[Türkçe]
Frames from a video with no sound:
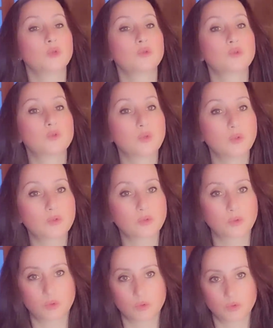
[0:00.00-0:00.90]

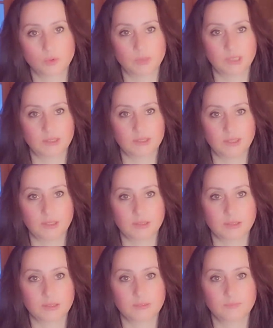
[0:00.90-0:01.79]
söz konusu bile
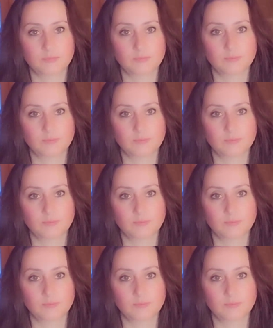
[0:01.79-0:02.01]
değildir.